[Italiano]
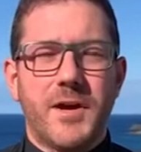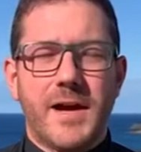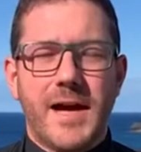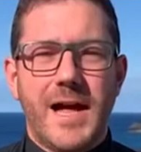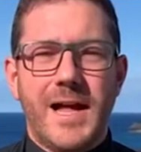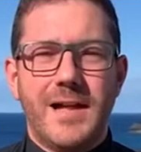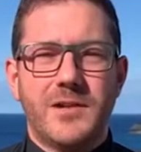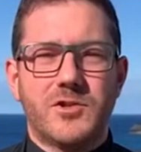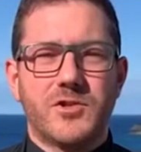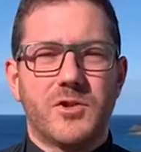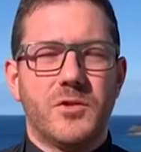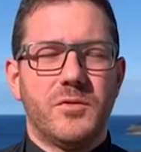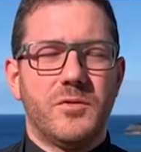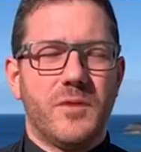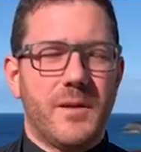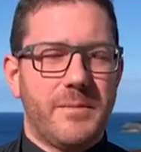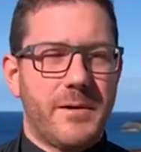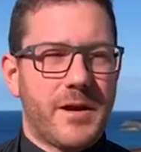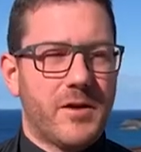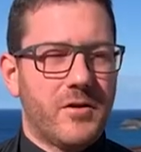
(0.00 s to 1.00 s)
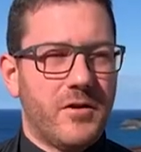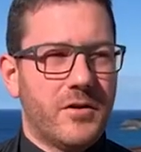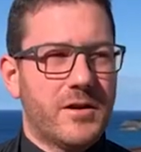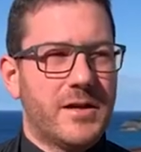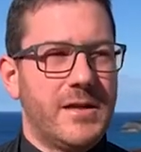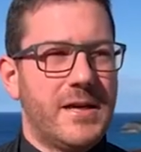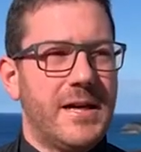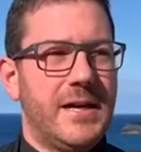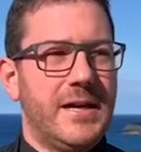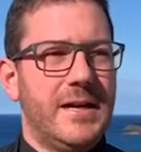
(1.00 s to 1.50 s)
da calcio, di una
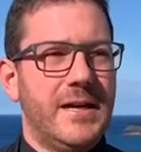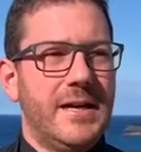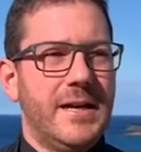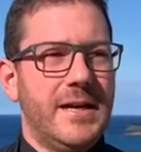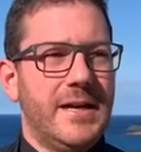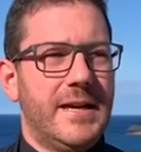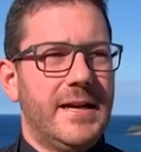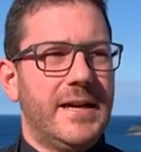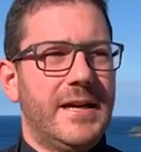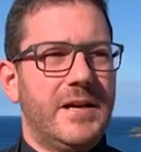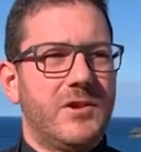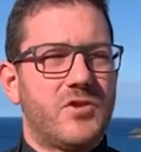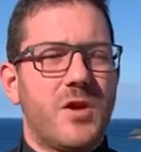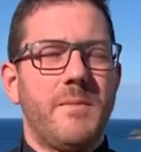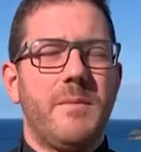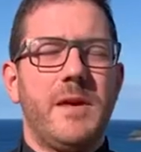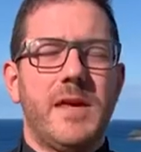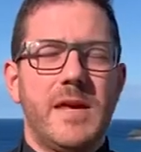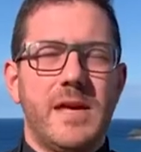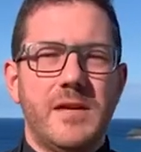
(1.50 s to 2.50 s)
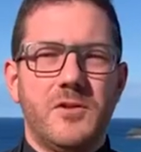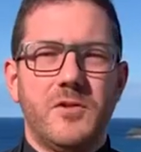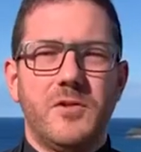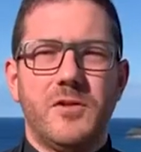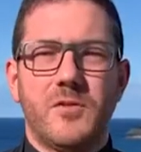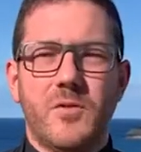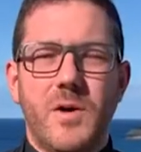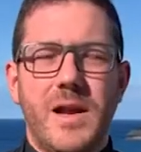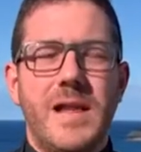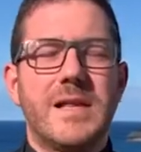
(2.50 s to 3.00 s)
parrocchia, eh, cioè mi
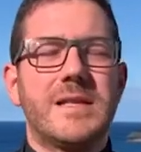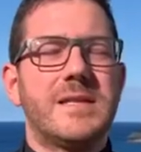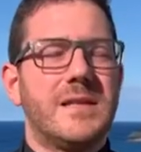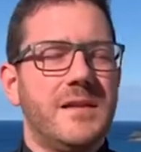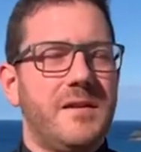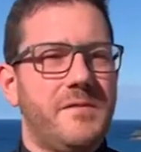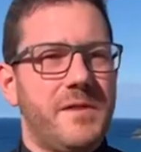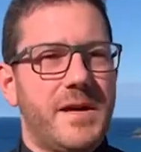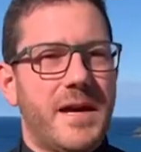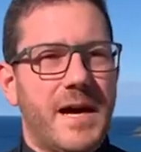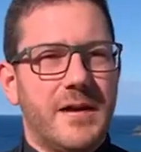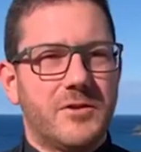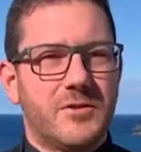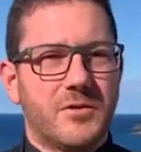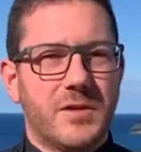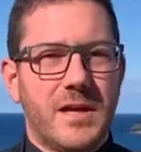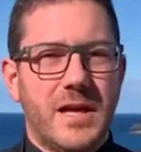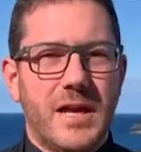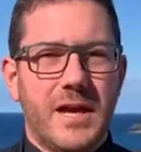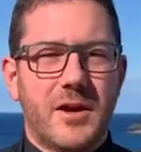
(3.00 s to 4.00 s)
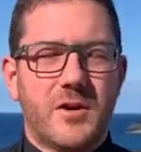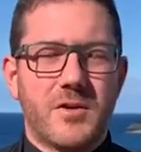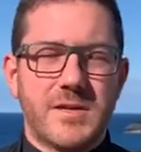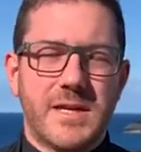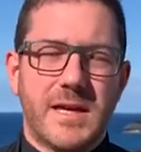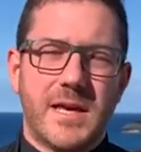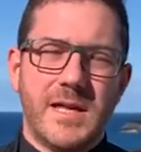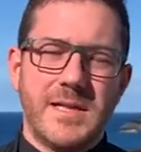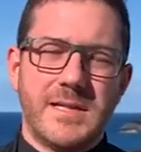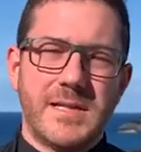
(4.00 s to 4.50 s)
chiedo qual è il significato delle
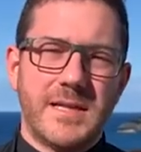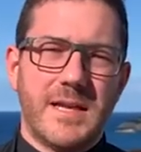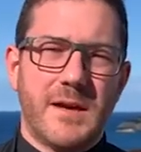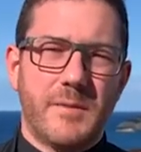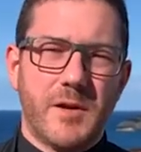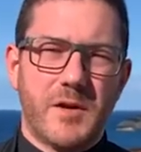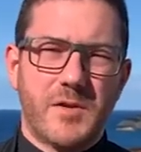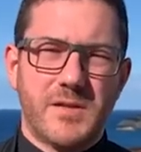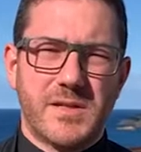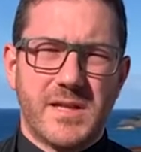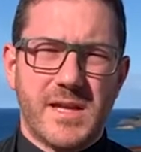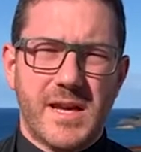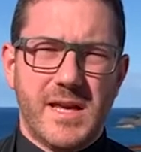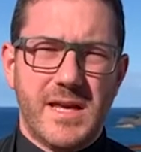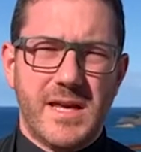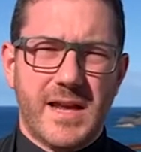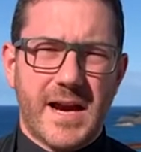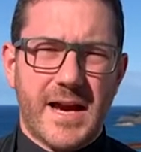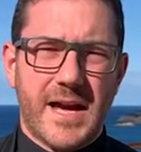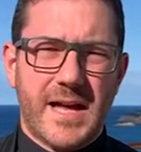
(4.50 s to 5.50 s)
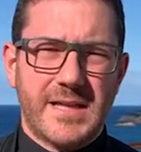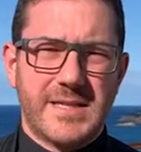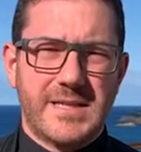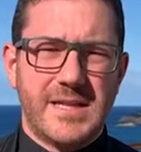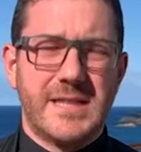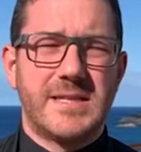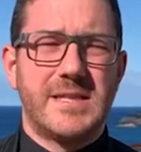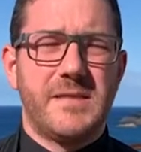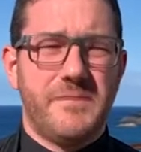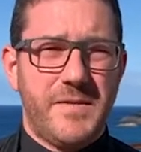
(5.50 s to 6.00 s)
cose che insegniamo ai nostri
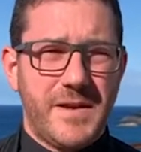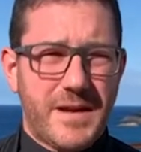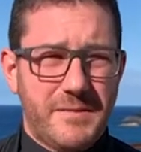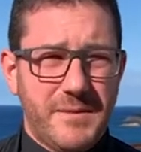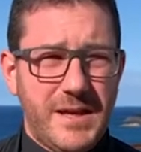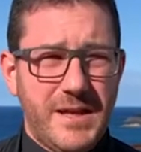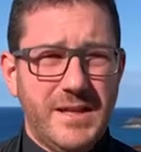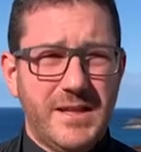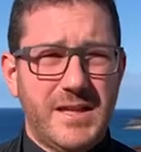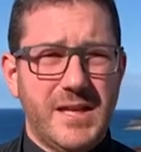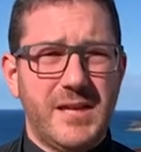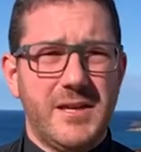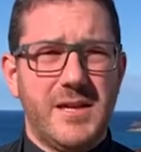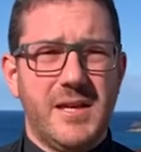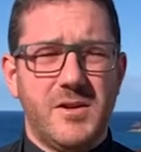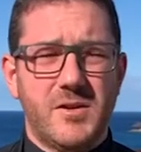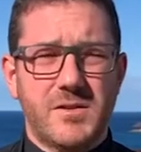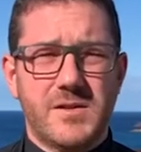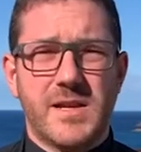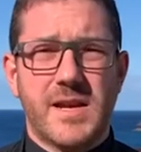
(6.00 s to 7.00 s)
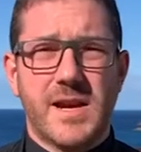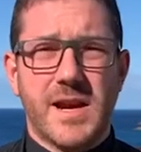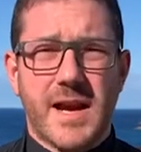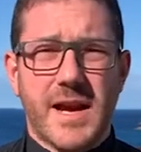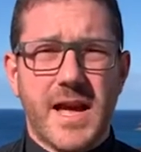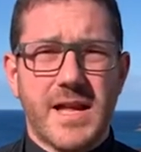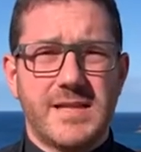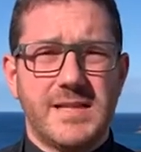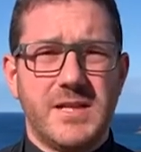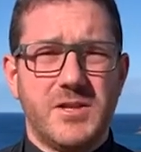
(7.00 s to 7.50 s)
ragazzi e se veramente i nostri
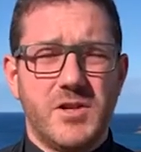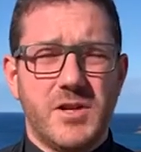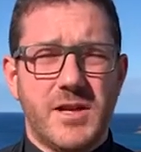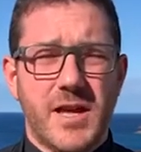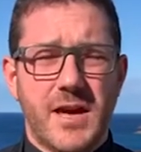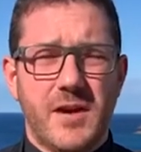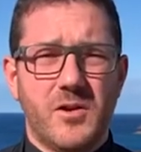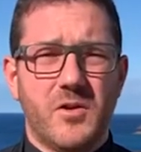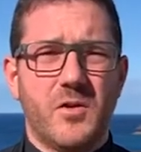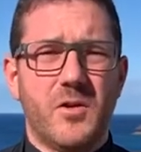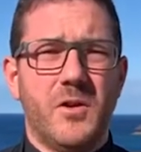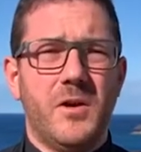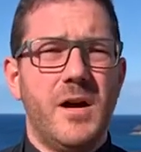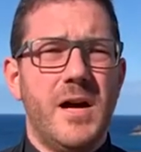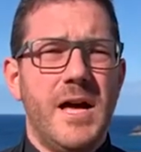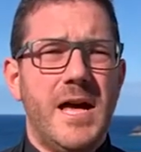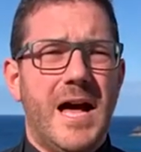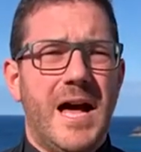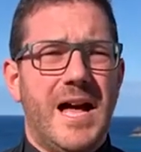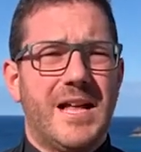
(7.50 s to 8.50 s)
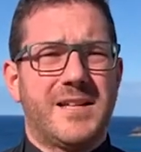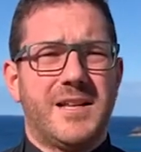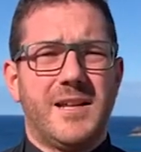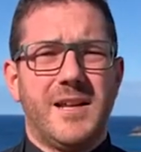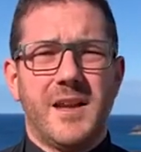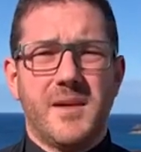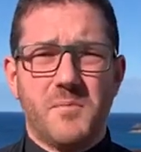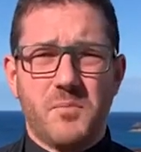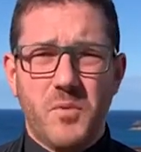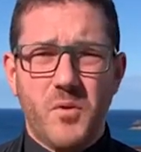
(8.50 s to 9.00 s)
ragazzi ci tengono a
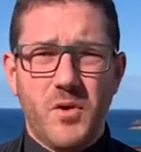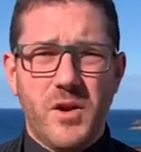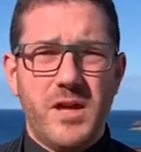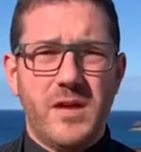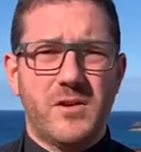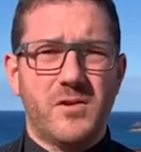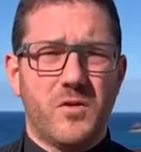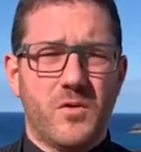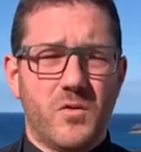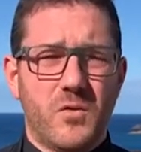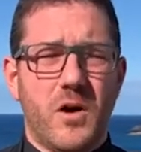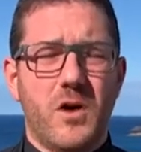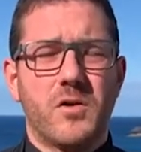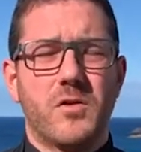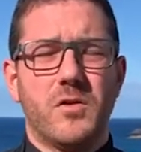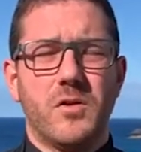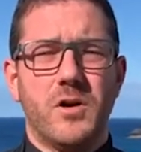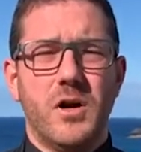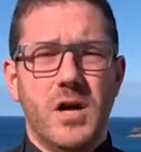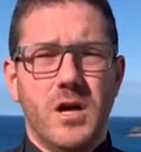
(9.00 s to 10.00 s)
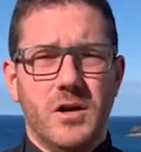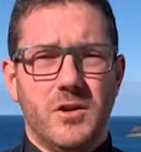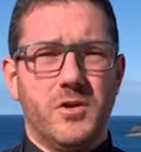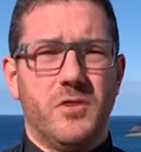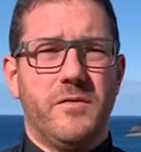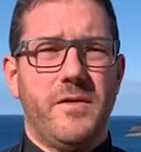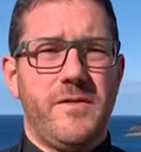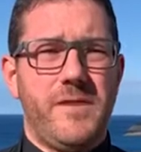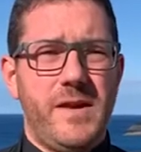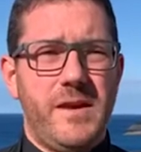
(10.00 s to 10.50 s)
tenere pulito un luogo
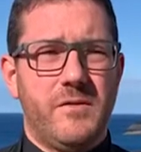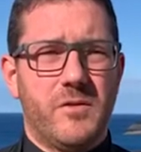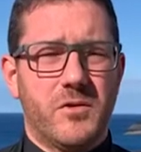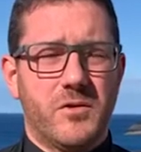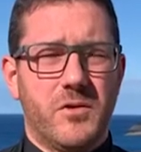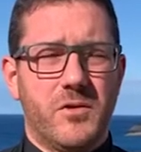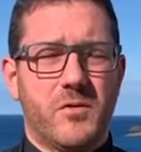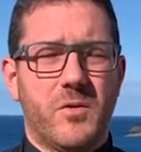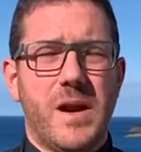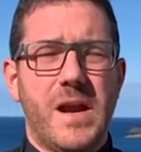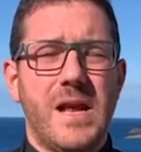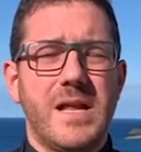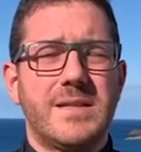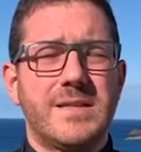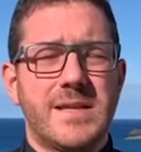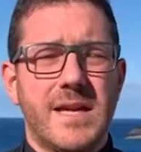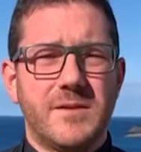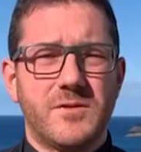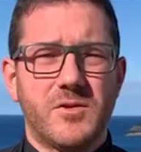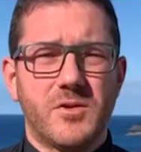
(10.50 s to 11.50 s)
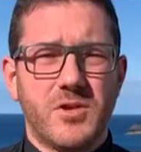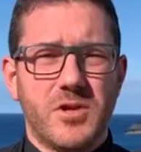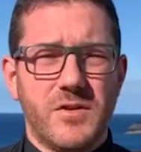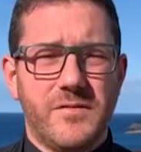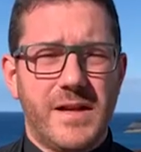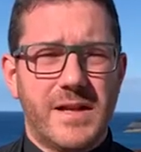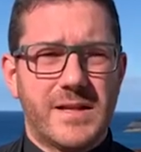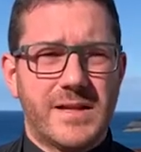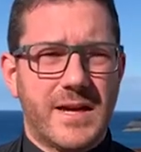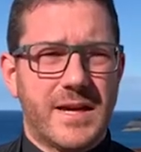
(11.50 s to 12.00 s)
dove vivono, qual è il senso di
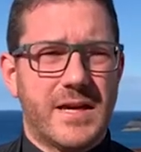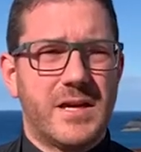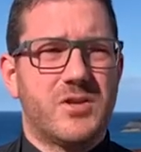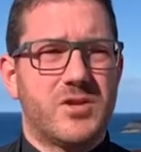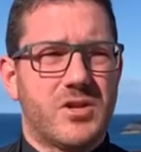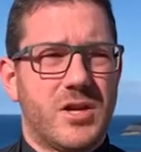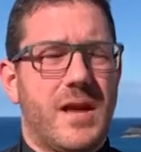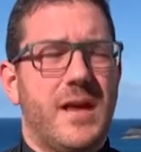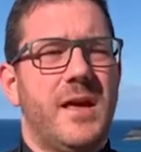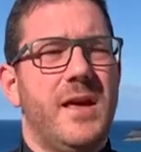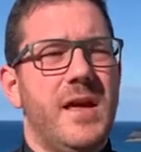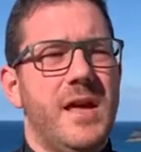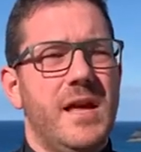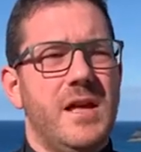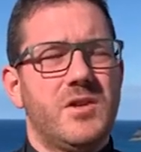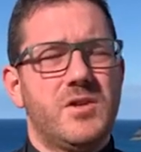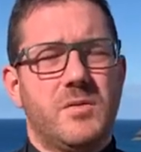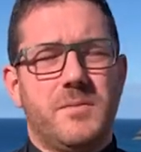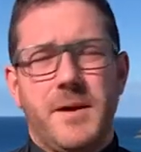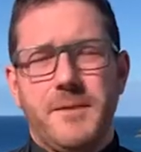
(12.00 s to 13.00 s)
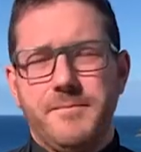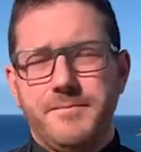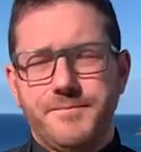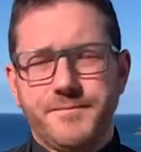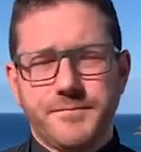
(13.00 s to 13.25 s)
civiltà che c'è. Insomma,